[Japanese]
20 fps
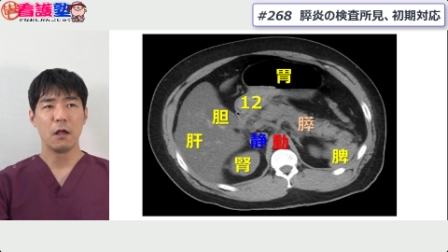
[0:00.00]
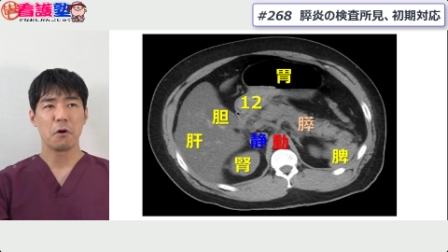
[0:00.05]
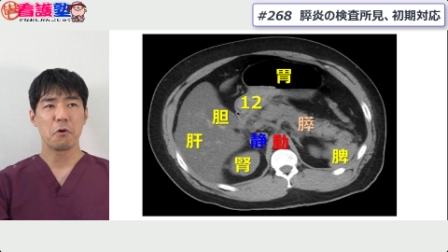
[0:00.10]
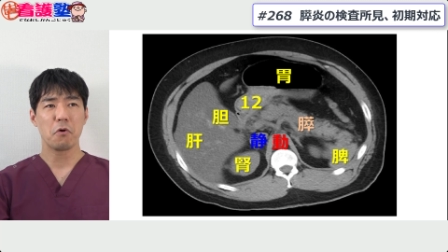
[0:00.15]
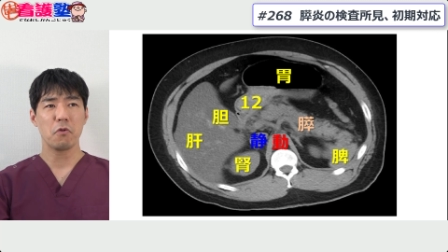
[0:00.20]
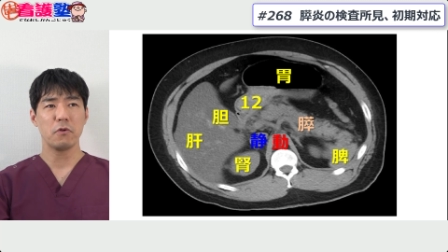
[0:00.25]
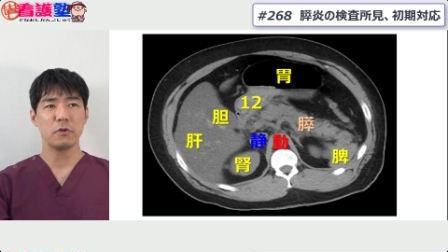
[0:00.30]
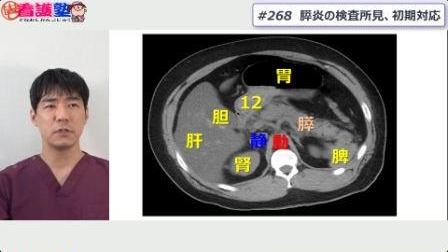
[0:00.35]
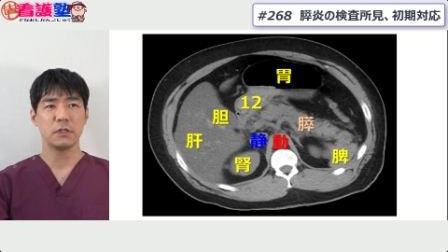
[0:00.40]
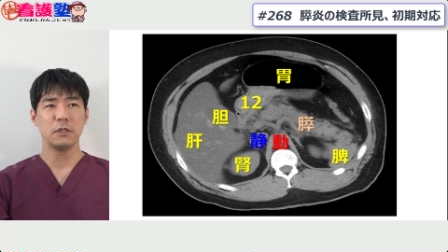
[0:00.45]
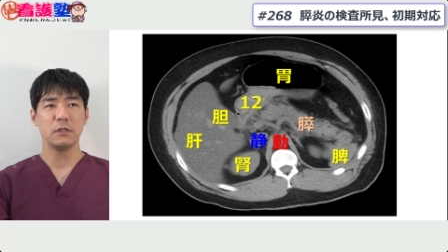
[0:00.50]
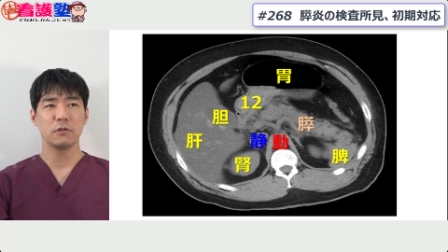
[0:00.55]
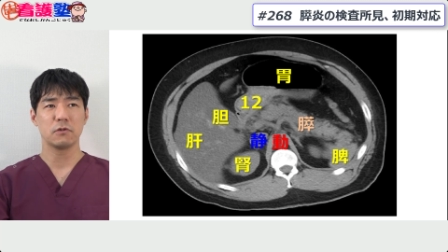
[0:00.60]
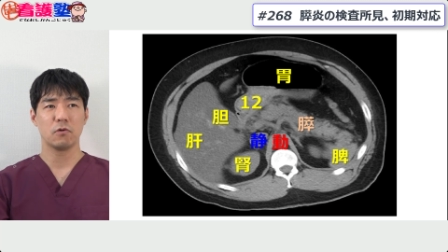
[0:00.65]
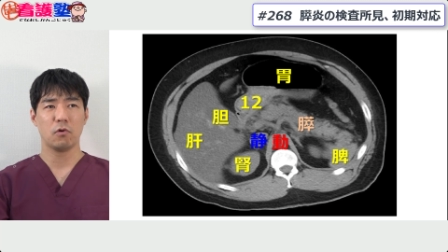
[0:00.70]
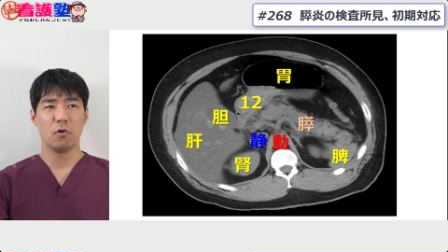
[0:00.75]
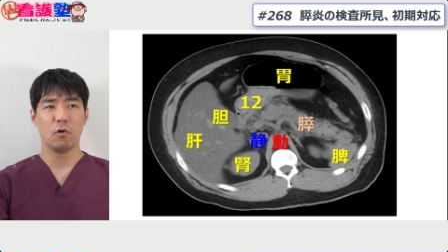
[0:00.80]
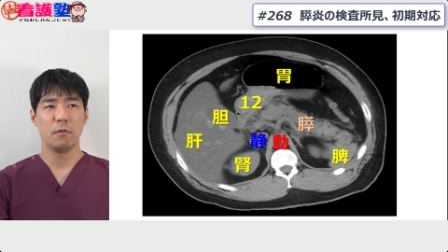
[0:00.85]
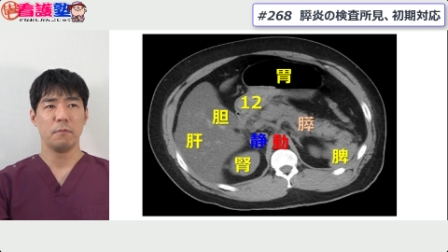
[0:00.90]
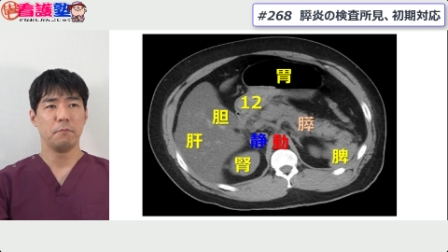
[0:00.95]
この腎
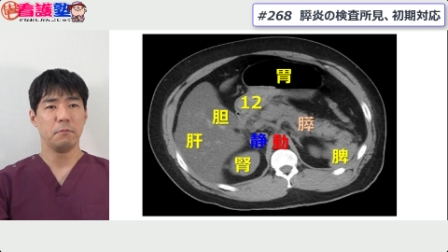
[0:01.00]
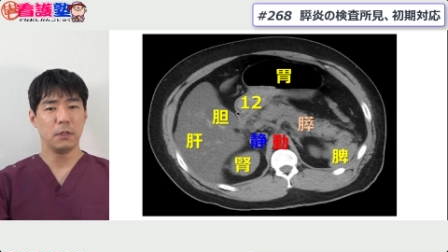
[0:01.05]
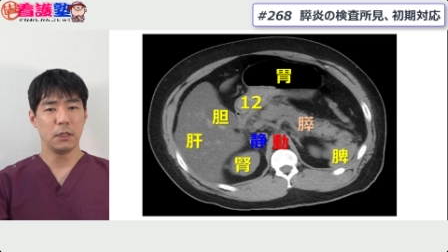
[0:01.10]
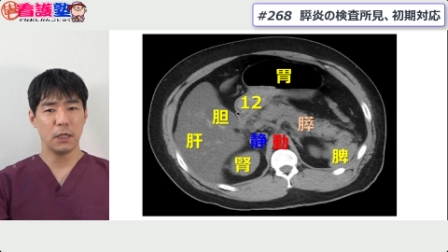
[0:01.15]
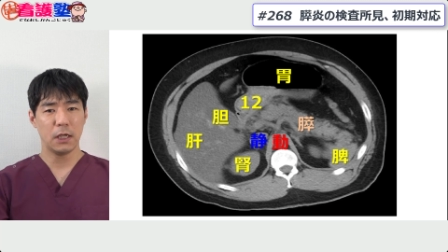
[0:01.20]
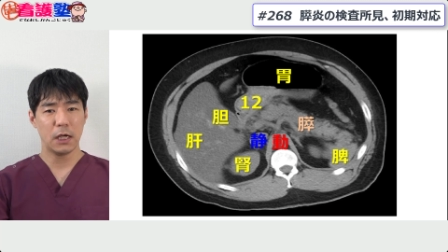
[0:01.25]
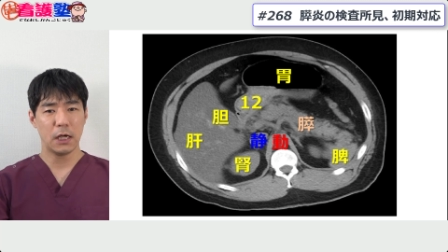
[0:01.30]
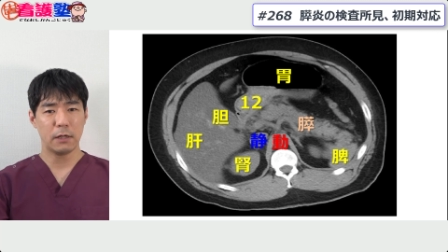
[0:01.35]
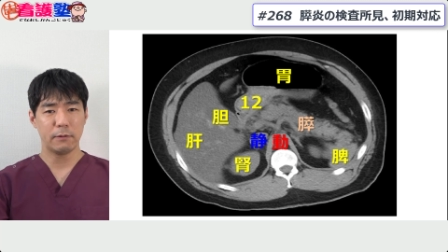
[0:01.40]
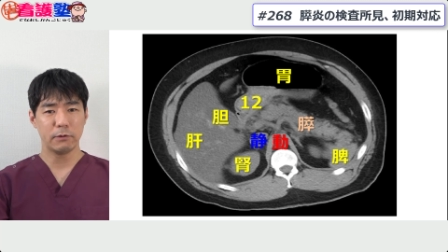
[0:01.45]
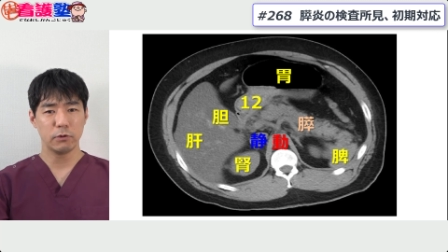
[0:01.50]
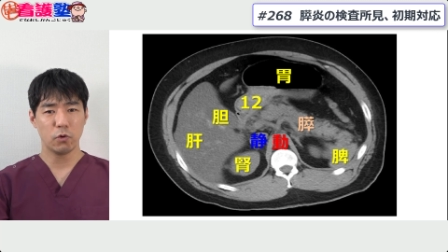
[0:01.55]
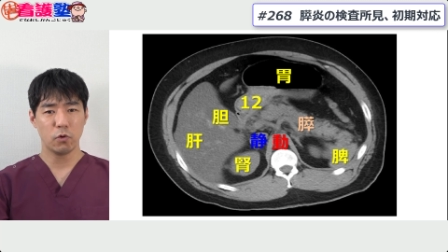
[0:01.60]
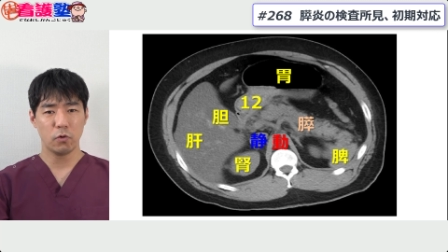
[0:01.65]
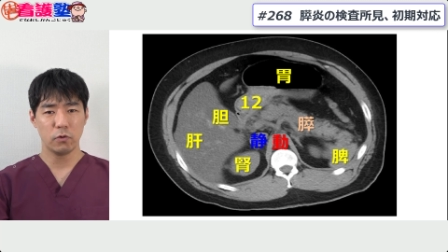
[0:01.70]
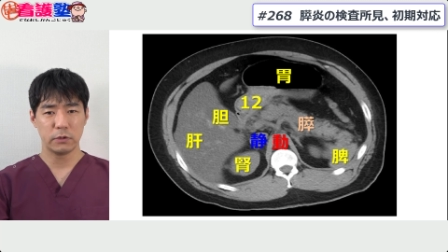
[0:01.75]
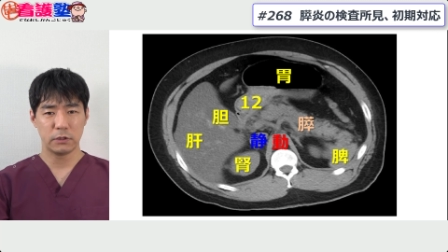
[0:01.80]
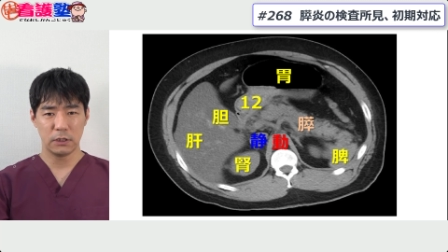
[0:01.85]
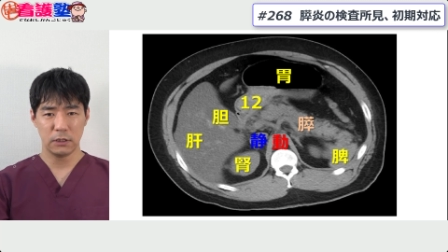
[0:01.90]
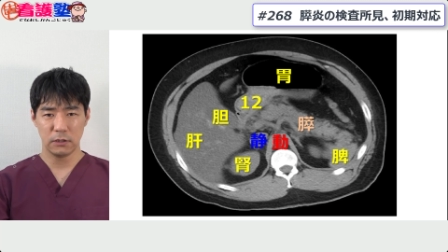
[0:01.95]
臓、右側
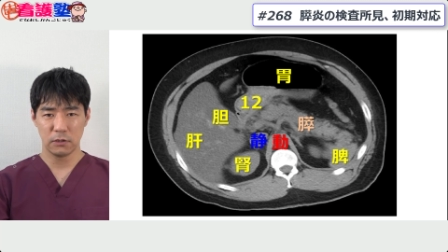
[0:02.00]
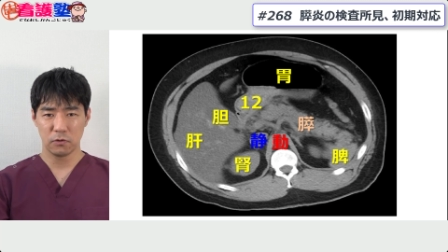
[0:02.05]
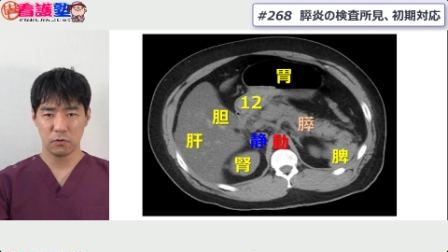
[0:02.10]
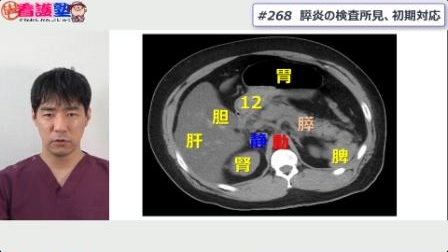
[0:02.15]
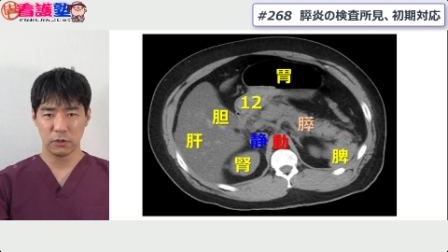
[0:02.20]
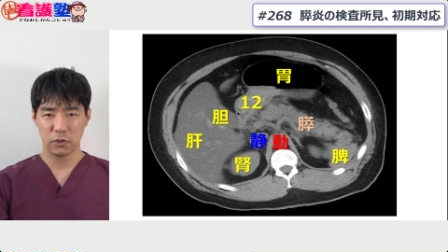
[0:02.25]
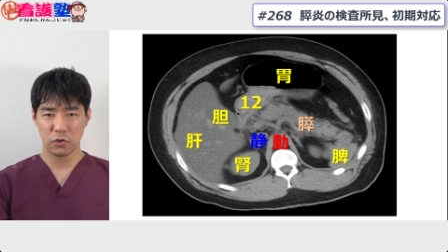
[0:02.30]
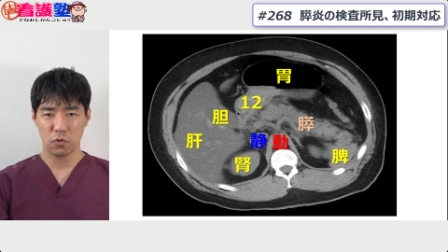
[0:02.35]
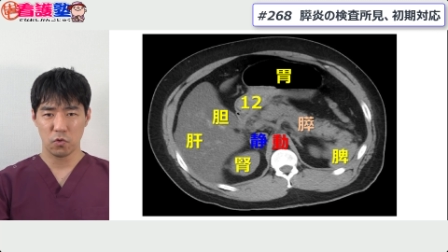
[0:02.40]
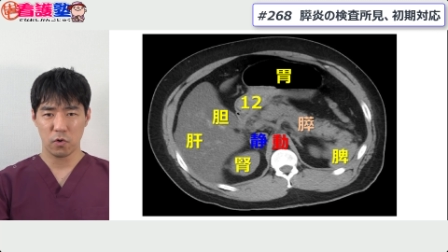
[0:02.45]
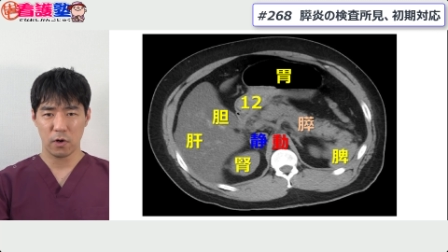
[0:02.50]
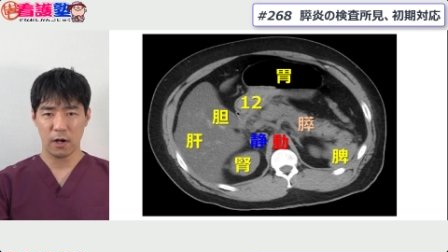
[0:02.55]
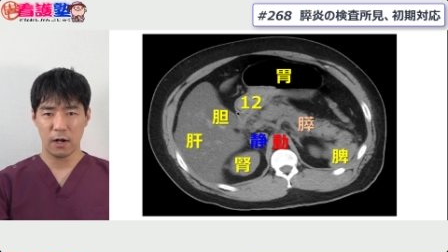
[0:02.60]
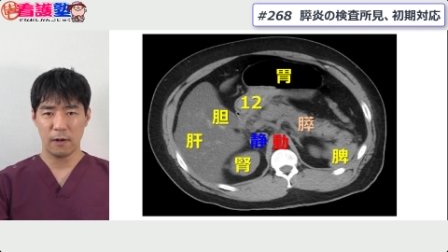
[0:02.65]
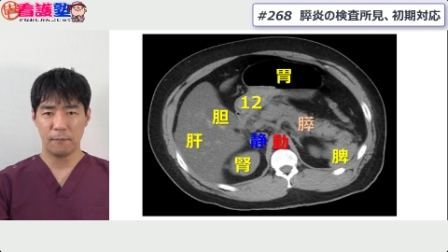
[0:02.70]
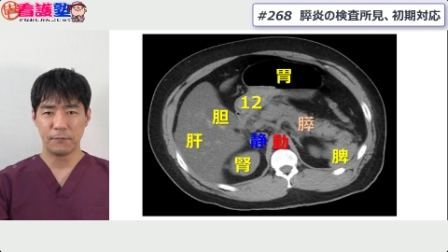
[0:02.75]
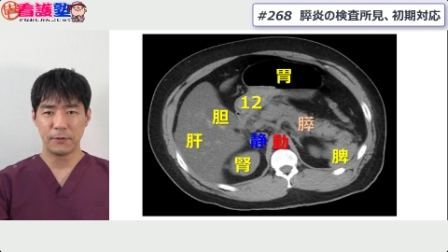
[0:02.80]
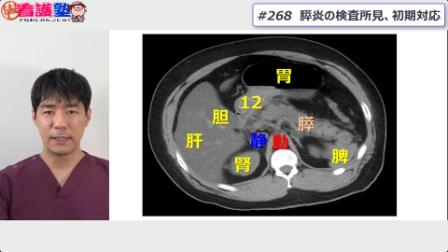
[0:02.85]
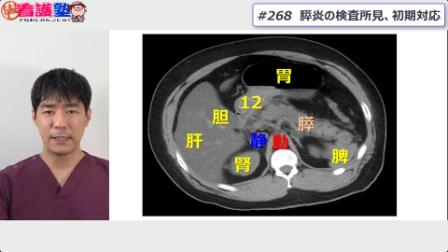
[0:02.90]
の腎臓でしょうか